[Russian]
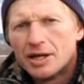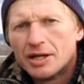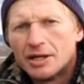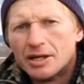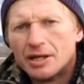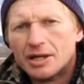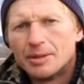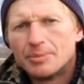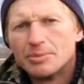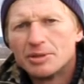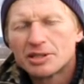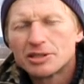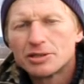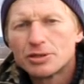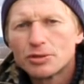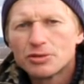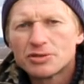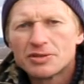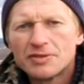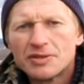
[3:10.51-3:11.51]
А,
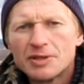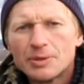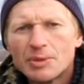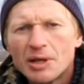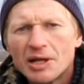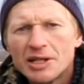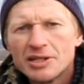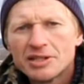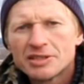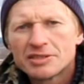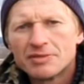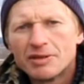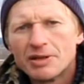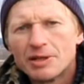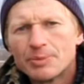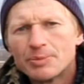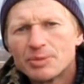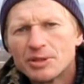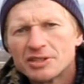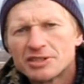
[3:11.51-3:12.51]
благодарю за внимание. С
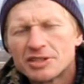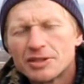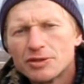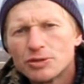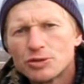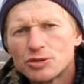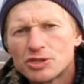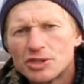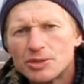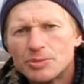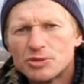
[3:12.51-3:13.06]
вами был заведующий